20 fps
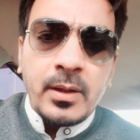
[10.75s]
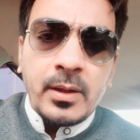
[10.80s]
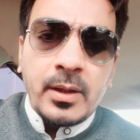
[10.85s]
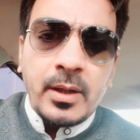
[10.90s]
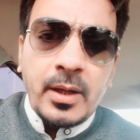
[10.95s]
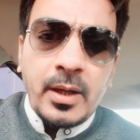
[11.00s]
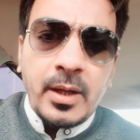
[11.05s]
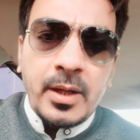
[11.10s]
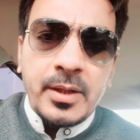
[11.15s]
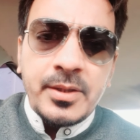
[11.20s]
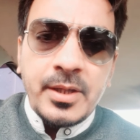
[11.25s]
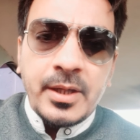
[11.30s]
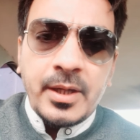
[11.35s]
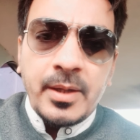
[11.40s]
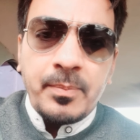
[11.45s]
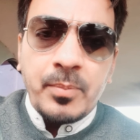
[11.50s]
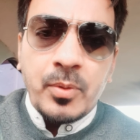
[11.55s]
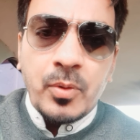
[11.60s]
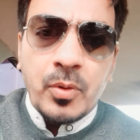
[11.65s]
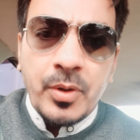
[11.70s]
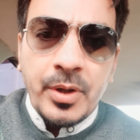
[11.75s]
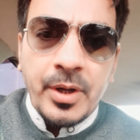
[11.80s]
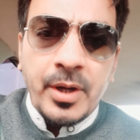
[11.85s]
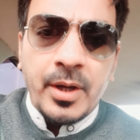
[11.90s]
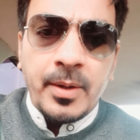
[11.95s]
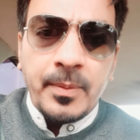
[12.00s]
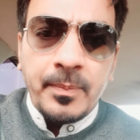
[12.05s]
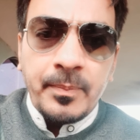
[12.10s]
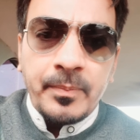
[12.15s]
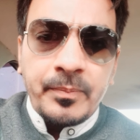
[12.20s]
कि ए जे के बोर्ड ने
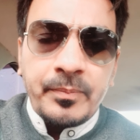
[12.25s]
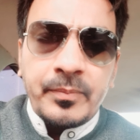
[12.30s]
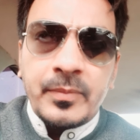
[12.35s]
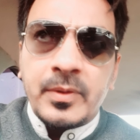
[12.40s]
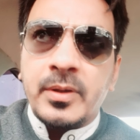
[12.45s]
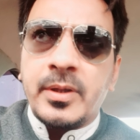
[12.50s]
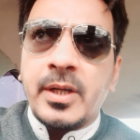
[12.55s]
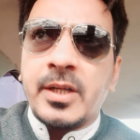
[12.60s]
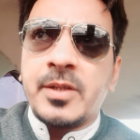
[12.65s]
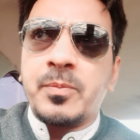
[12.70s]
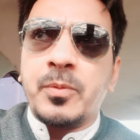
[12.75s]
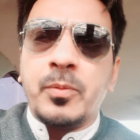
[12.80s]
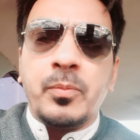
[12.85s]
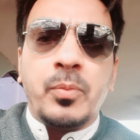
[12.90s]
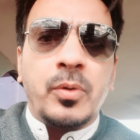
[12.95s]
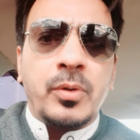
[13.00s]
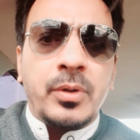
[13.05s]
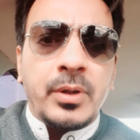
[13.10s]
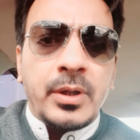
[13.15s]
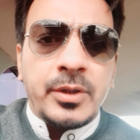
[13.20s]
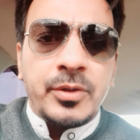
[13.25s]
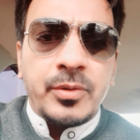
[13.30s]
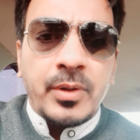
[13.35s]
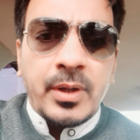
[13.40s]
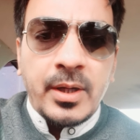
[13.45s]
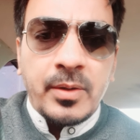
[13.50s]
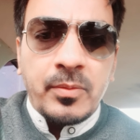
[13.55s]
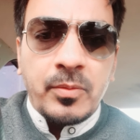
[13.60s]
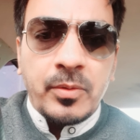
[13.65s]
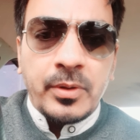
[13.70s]
टैक्स बोर्ड ने जो
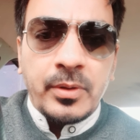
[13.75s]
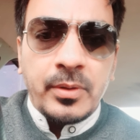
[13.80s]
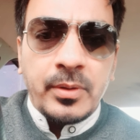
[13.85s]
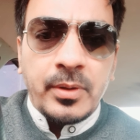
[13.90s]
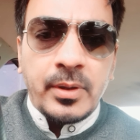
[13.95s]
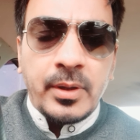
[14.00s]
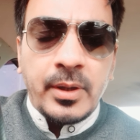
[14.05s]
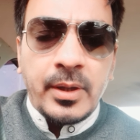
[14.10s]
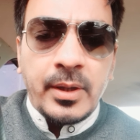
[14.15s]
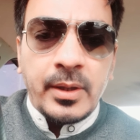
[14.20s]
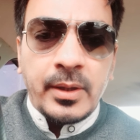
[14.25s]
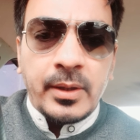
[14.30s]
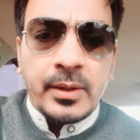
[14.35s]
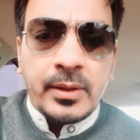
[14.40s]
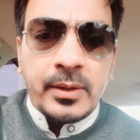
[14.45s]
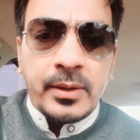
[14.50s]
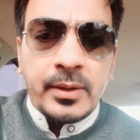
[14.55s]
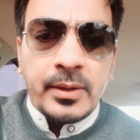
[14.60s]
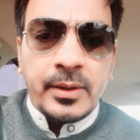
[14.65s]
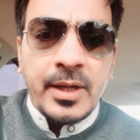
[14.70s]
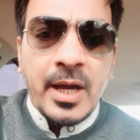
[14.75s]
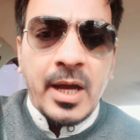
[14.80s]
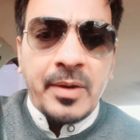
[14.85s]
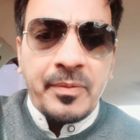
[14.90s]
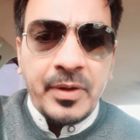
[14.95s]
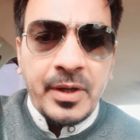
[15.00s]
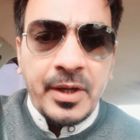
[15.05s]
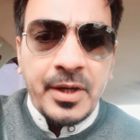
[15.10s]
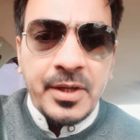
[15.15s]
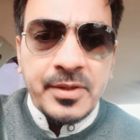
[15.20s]
है वो एक
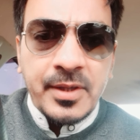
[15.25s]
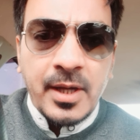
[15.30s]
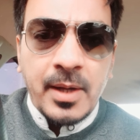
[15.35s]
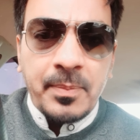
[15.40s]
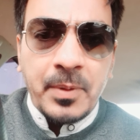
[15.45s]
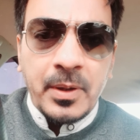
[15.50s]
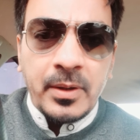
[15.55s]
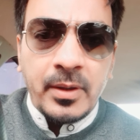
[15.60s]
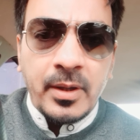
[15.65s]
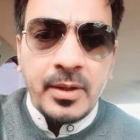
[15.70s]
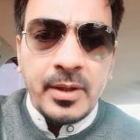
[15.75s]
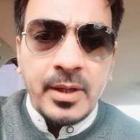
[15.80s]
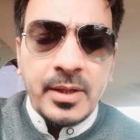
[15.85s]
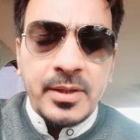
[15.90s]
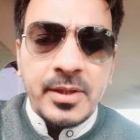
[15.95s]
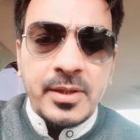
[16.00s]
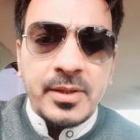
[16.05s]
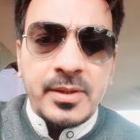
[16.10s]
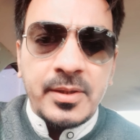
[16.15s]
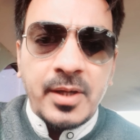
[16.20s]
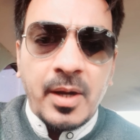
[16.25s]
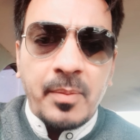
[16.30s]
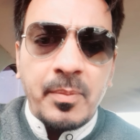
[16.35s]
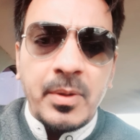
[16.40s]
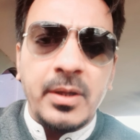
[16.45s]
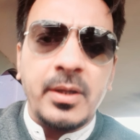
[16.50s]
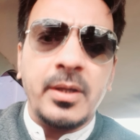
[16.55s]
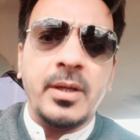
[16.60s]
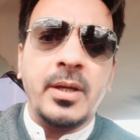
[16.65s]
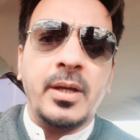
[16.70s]
ग्यारहवीं के निसाब के अंदर ये चीज़
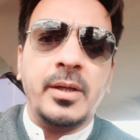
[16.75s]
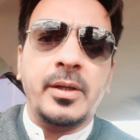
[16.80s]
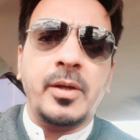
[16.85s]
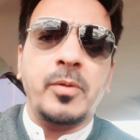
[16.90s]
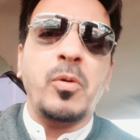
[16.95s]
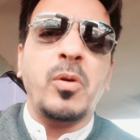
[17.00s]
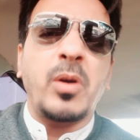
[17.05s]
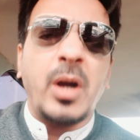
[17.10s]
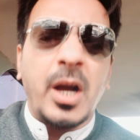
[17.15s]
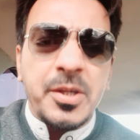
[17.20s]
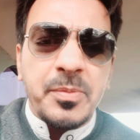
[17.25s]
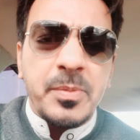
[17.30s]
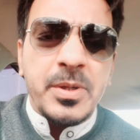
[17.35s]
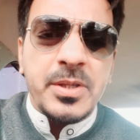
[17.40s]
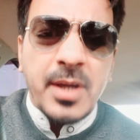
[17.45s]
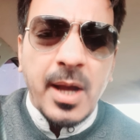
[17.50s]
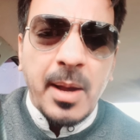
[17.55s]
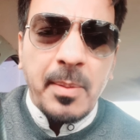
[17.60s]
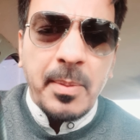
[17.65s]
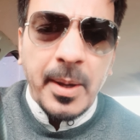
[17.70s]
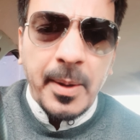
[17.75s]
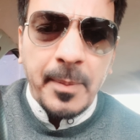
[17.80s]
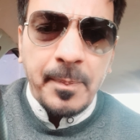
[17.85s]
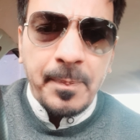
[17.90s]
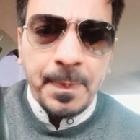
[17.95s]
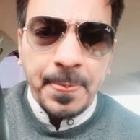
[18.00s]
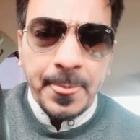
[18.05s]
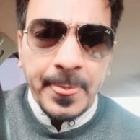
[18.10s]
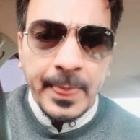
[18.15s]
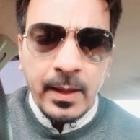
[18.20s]
शामिल की है कि कोई काजमी साहब
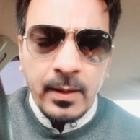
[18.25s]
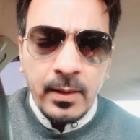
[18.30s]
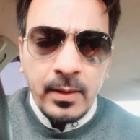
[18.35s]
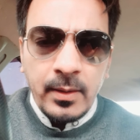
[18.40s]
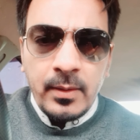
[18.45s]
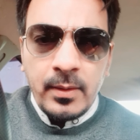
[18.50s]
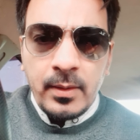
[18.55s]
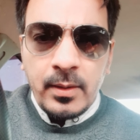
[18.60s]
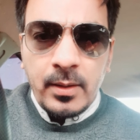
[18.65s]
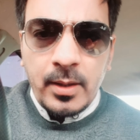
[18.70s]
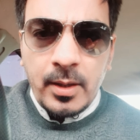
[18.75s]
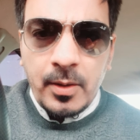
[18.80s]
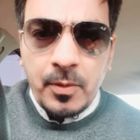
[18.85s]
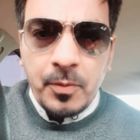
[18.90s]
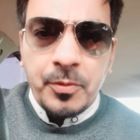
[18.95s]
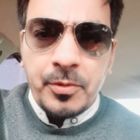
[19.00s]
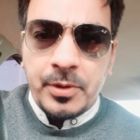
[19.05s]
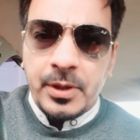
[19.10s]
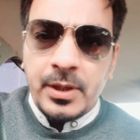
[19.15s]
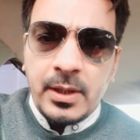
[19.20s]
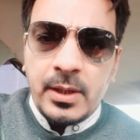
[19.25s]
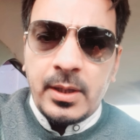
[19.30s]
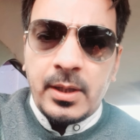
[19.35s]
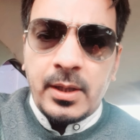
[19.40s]
हैं उन्होंने